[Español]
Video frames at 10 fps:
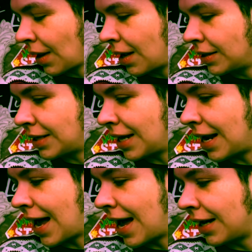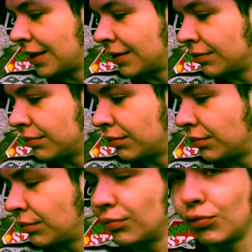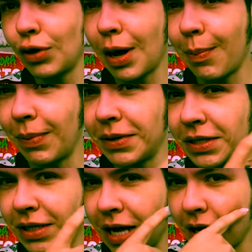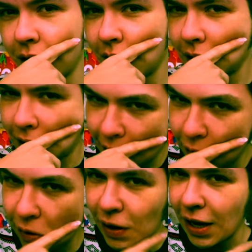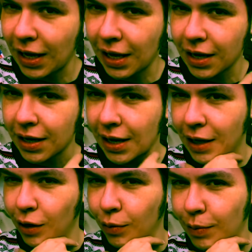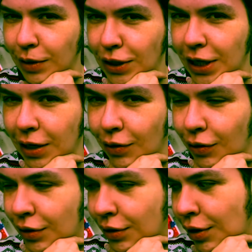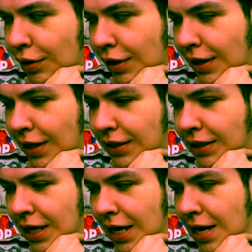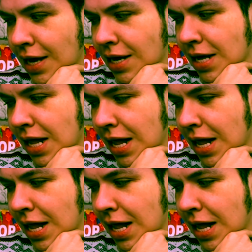Será una pista que tengo que ir al domicilio donde dice ahí